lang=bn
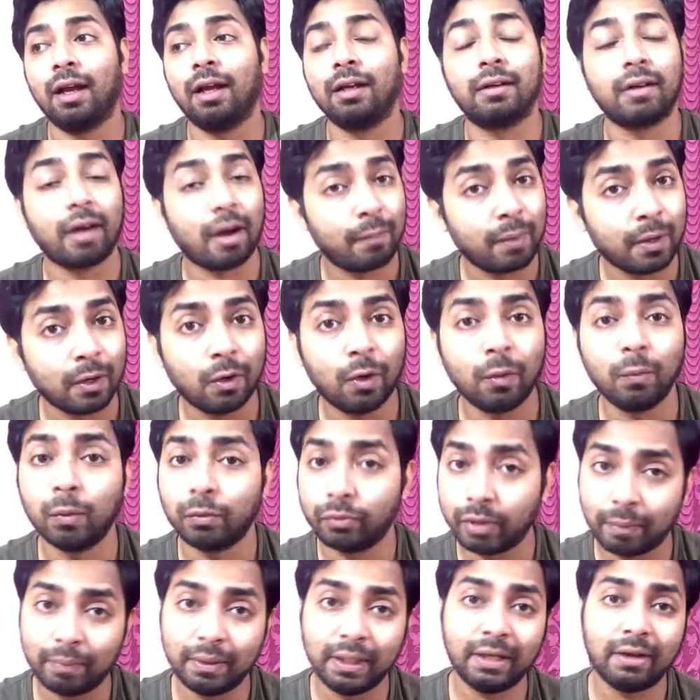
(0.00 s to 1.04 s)
ড্রামা গল্প
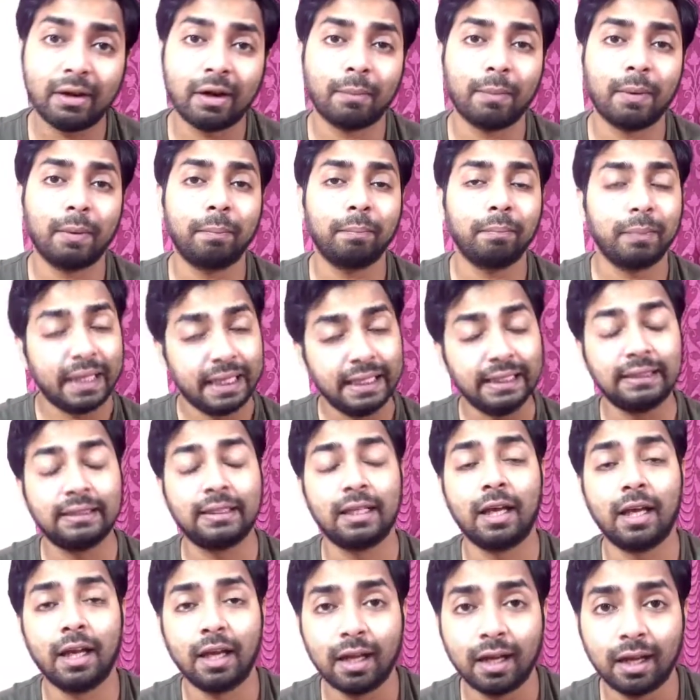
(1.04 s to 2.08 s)
ফ্যামিলি ড্রামা প্লিজ
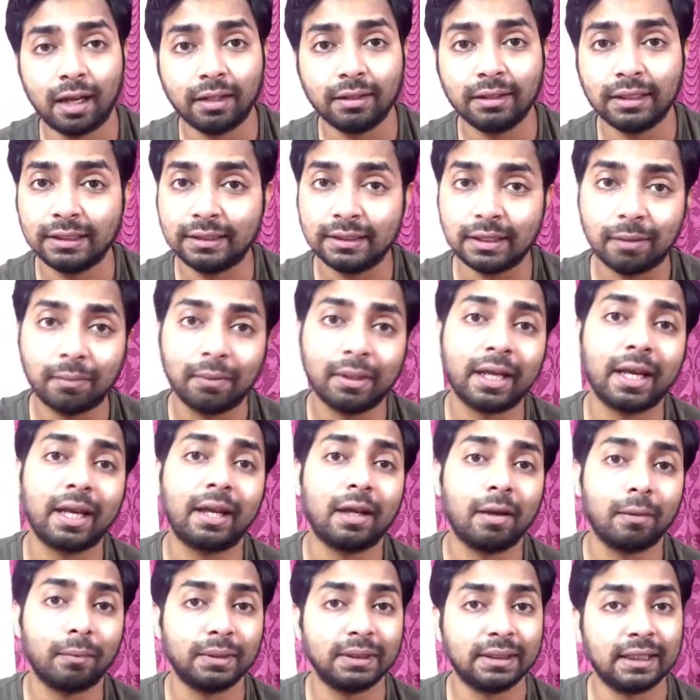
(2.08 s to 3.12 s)
নিচে আমাকে
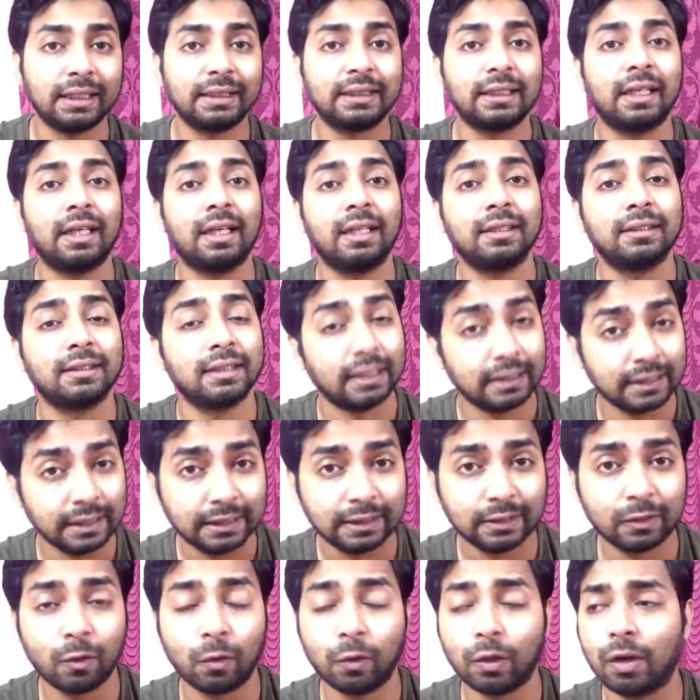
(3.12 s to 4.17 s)
কমেন্ট সেকশনে
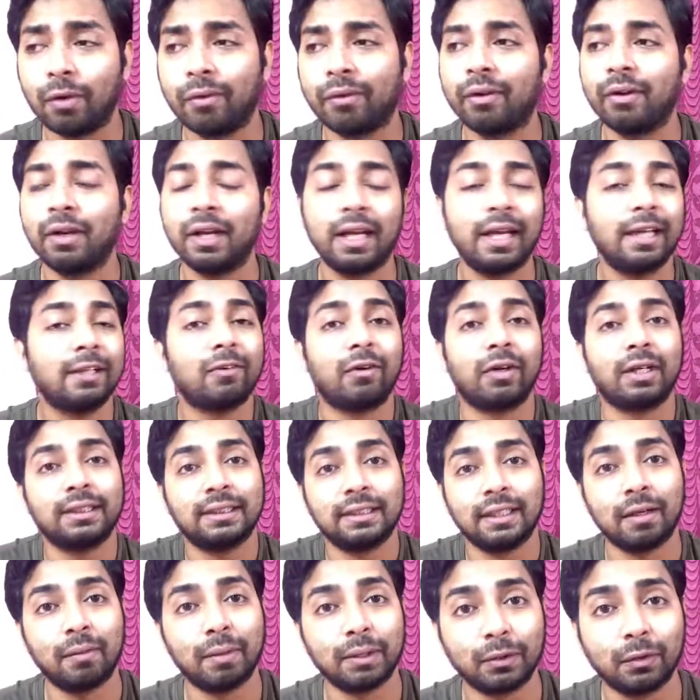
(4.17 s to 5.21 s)
সাজেস্ট করো কারণ এই ধরনের
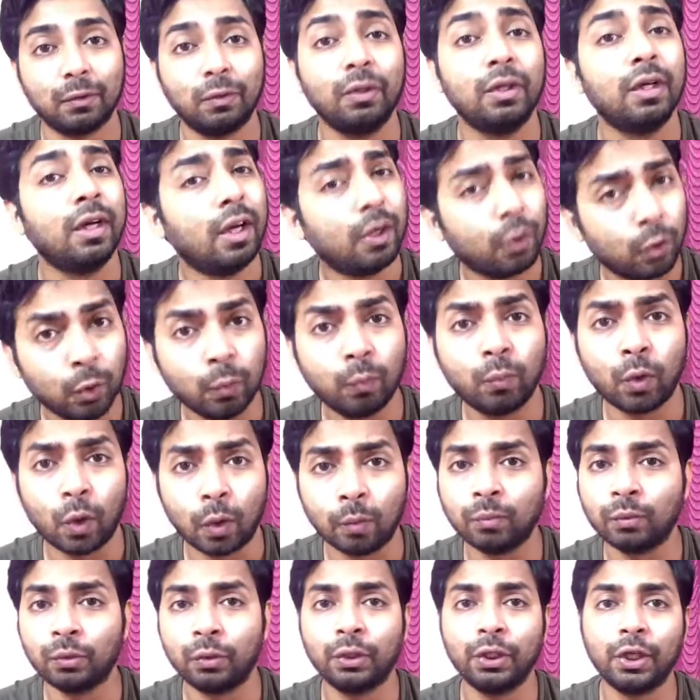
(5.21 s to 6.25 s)
সিনেমা তো খুব
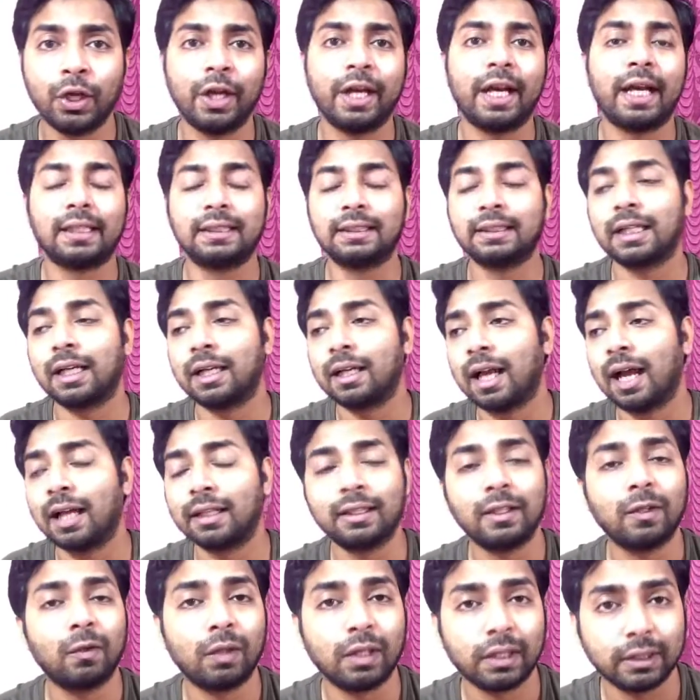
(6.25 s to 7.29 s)
কম তৈরি হয় আজকাল
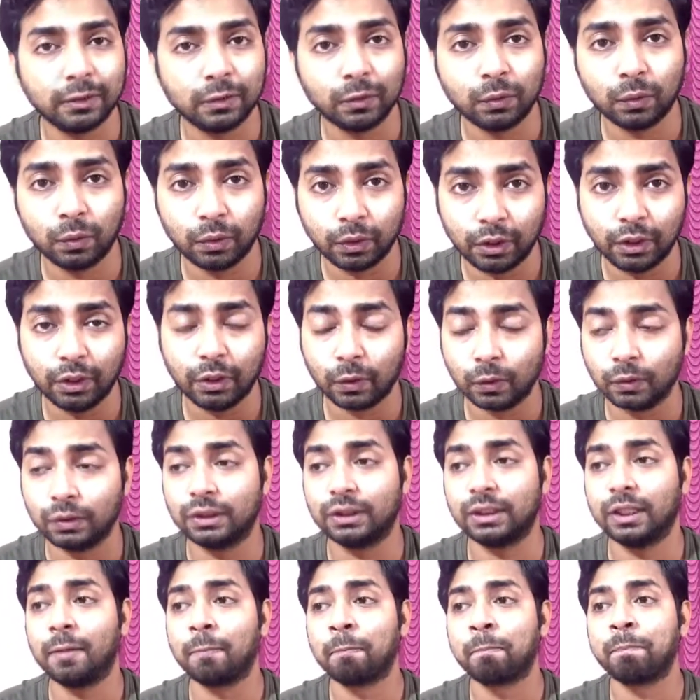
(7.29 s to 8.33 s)
হাতে গোনা কিছু তৈরি
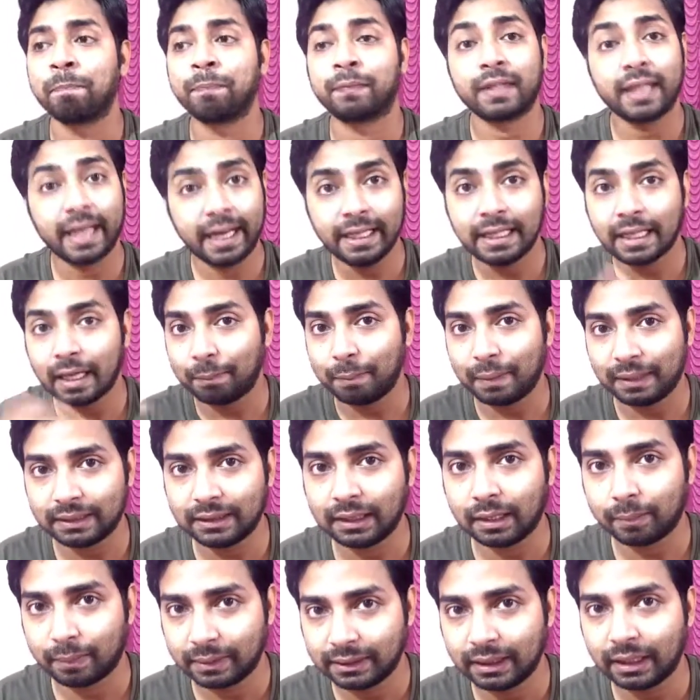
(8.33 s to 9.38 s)
হচ্ছে এই টাইপের
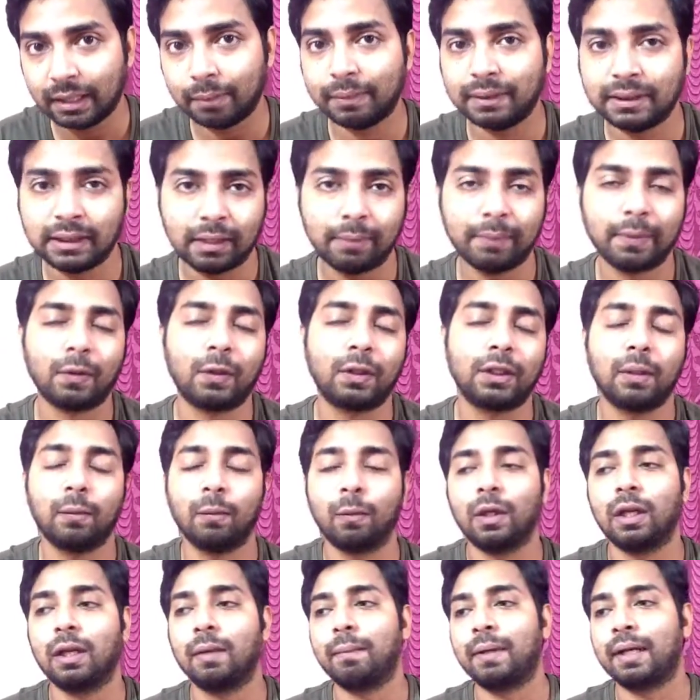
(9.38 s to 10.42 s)
সিনেমা যে টাইপের সিনেমার কথা
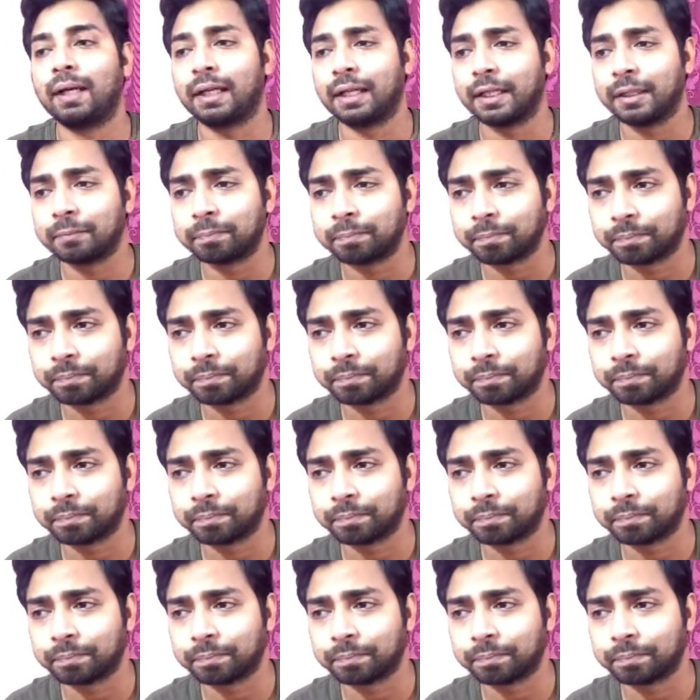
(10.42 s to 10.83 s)
বললাম আর কি